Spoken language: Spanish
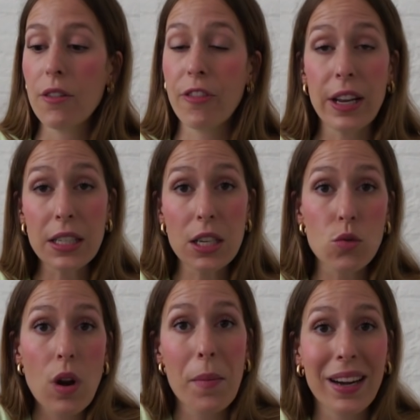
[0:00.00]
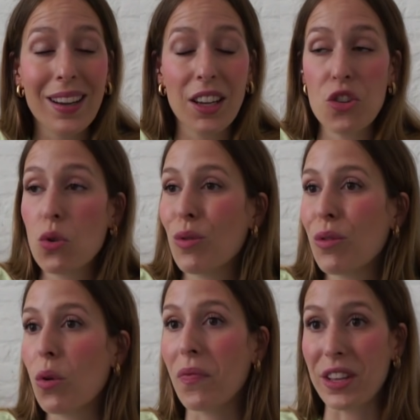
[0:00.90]
Fresh es una marca que yo
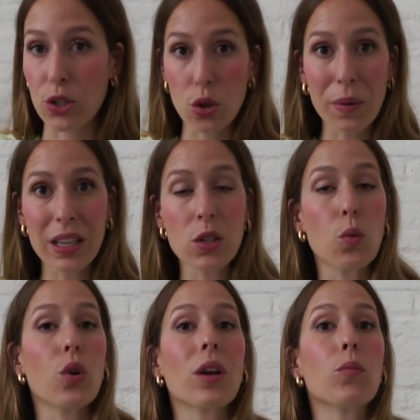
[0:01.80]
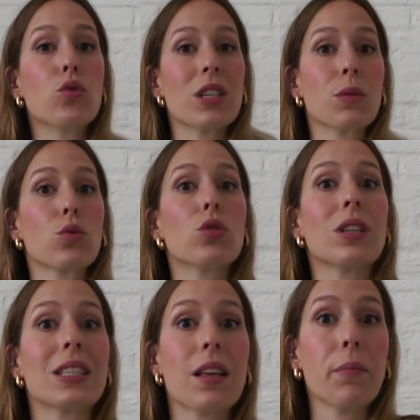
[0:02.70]
conozco de sobra, seguro que muchas de
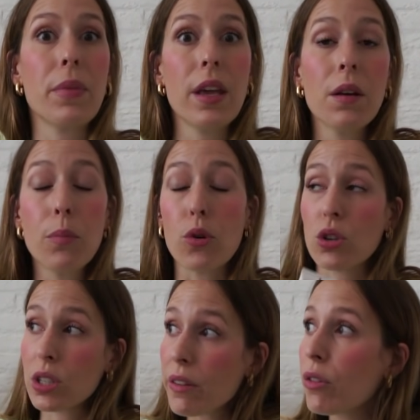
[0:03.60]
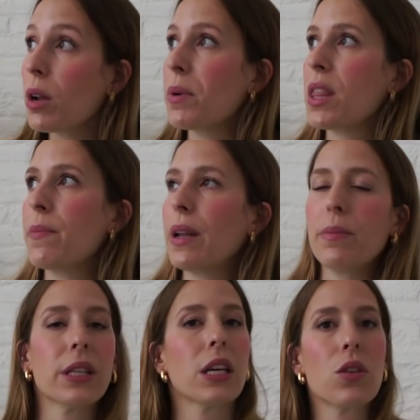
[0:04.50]
vosotras también, por Sephora
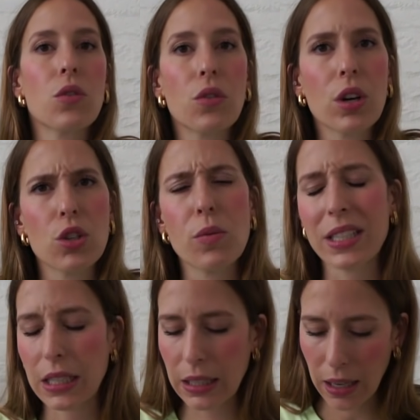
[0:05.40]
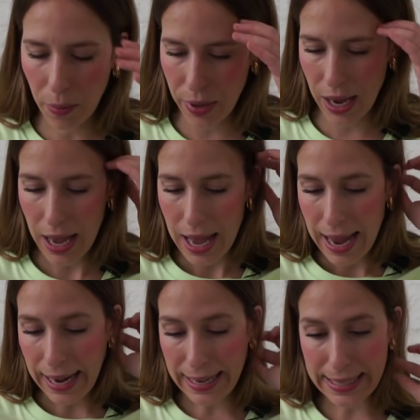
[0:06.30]
principalmente, que yo creo que ha hecho bastante hincapié
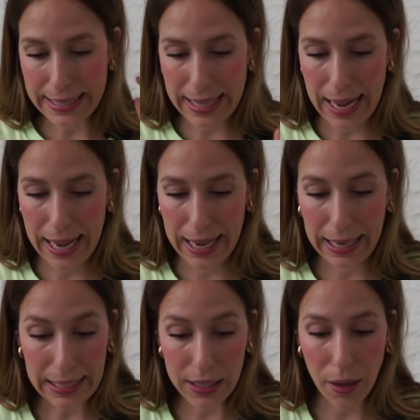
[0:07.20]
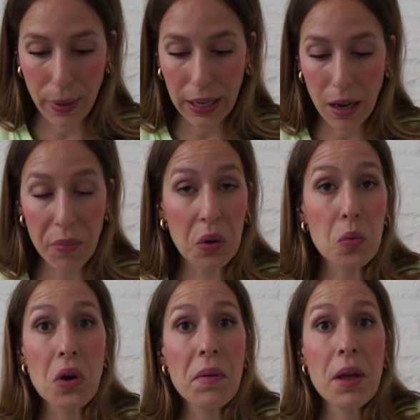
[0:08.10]
en esta, en esta marca, pero
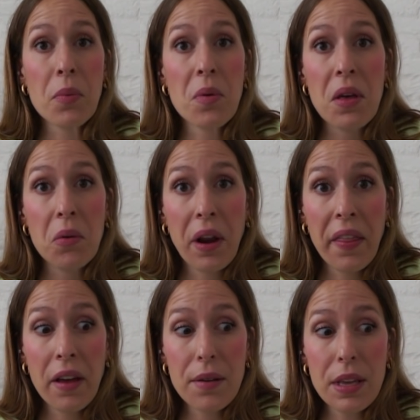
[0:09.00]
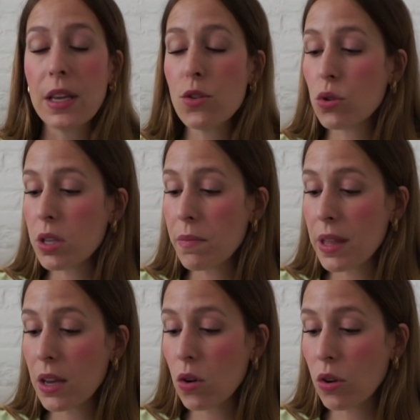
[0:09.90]
nunca había probado nada. Y Justin
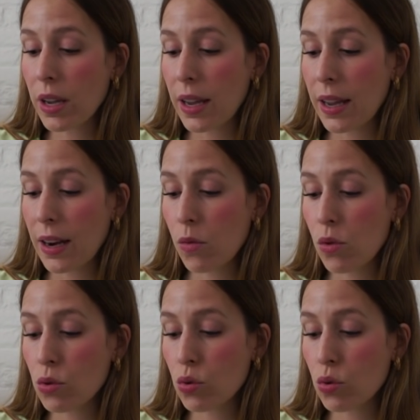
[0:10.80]
me dijo que era uno de